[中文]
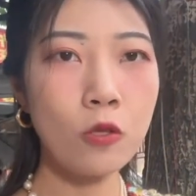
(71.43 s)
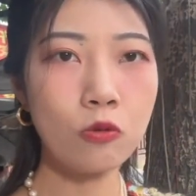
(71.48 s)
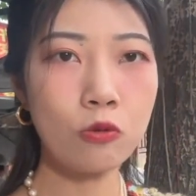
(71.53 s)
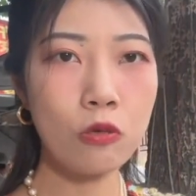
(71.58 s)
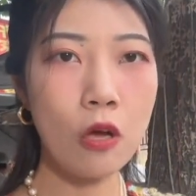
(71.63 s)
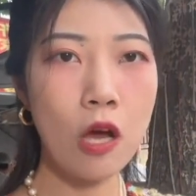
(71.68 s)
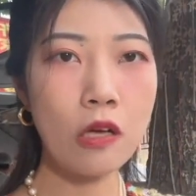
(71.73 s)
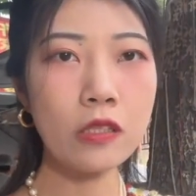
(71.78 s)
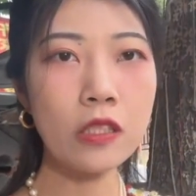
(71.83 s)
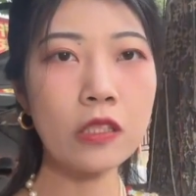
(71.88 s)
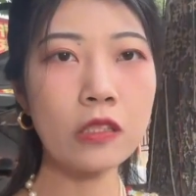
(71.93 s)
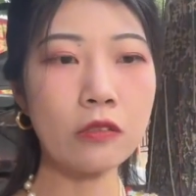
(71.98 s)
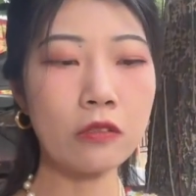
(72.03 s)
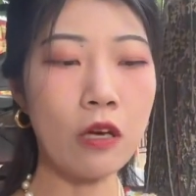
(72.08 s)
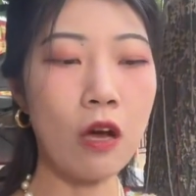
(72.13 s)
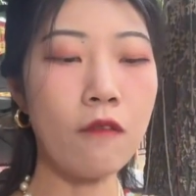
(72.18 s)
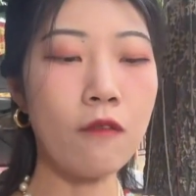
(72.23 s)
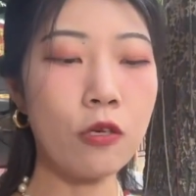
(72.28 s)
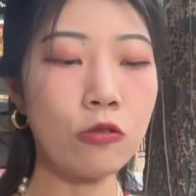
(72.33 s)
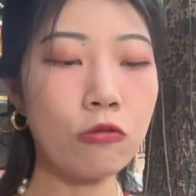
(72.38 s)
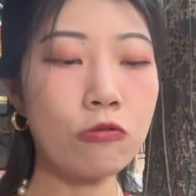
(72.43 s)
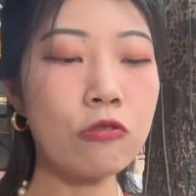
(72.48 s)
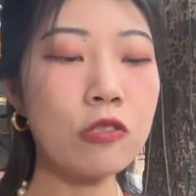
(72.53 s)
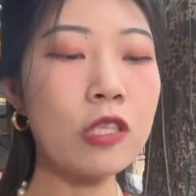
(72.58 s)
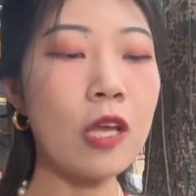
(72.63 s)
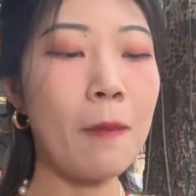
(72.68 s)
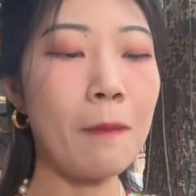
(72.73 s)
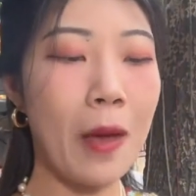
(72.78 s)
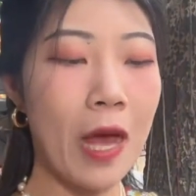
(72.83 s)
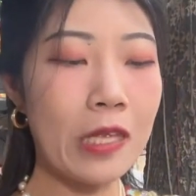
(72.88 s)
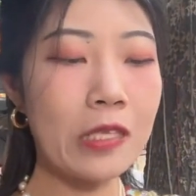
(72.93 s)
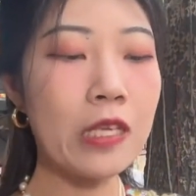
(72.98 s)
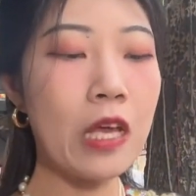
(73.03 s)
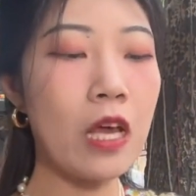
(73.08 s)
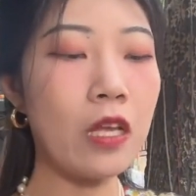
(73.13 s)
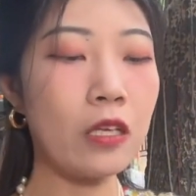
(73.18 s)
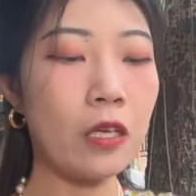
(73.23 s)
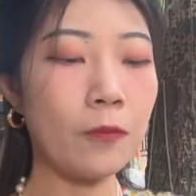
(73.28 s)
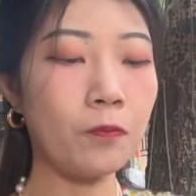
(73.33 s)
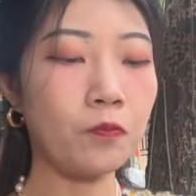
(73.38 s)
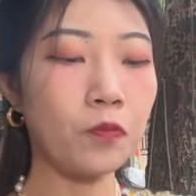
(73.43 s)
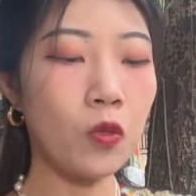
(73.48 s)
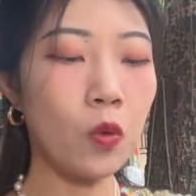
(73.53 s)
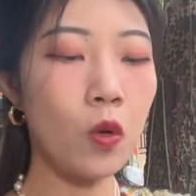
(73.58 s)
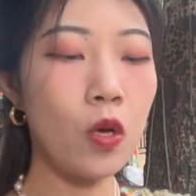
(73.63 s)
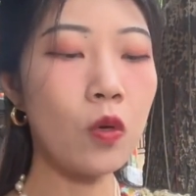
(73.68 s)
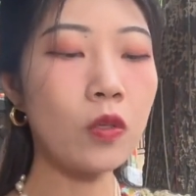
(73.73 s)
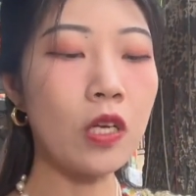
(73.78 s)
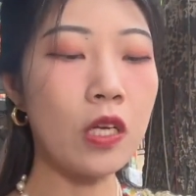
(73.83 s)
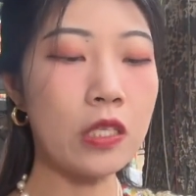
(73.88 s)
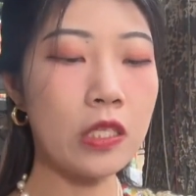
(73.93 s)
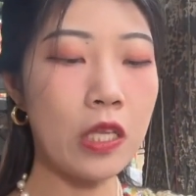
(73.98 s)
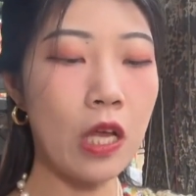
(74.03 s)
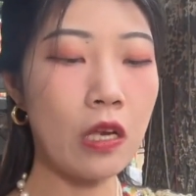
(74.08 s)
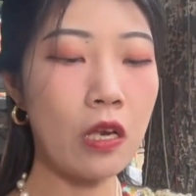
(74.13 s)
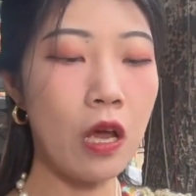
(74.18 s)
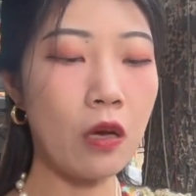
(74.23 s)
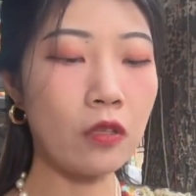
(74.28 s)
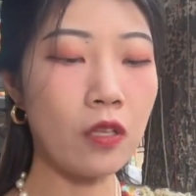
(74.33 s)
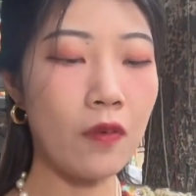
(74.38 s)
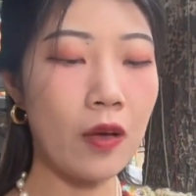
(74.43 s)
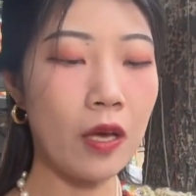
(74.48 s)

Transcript: 主要那个调味都是在麻酱里，会有点香料的